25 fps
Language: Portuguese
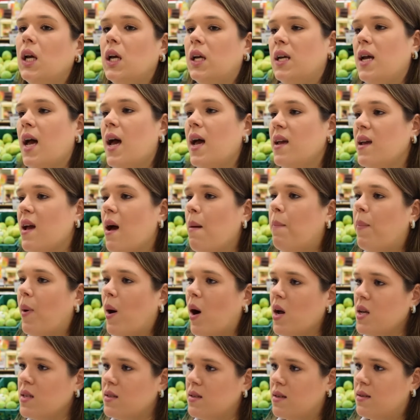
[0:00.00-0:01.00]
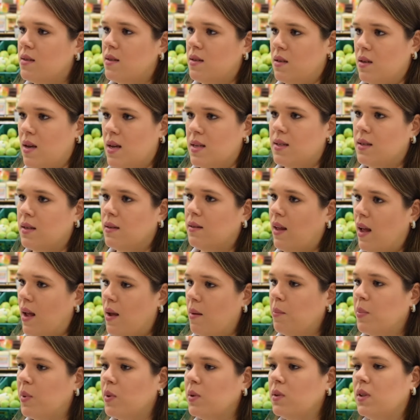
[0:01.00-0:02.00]
E aí, após esse, esse
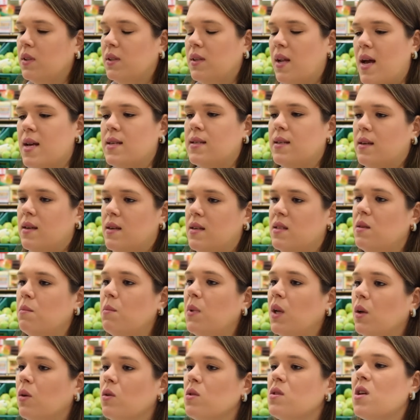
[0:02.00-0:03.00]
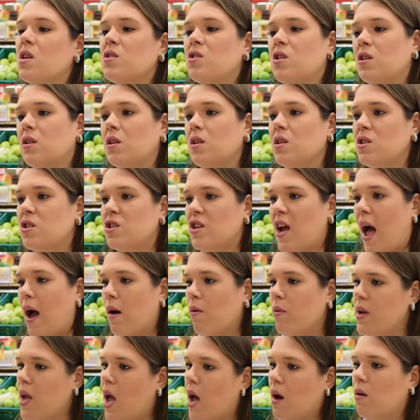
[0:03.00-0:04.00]
tempo, de 10 a 15 minutos, a gente
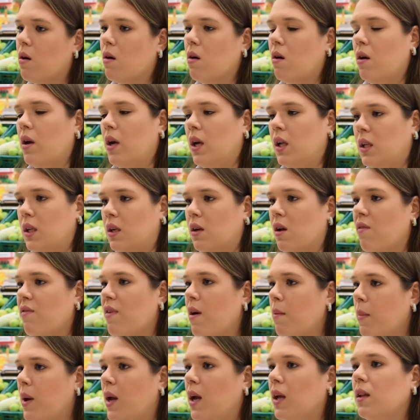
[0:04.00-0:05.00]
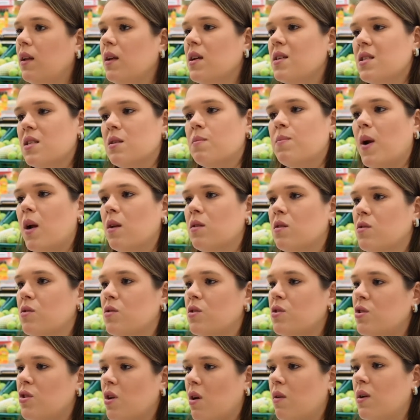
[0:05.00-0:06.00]
enxágua em água corrente novamente e esses produtos
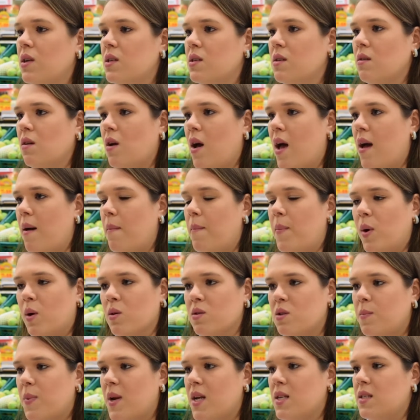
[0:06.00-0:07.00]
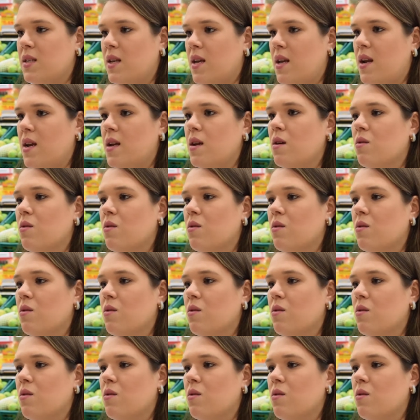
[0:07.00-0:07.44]
estão é, prontos para serem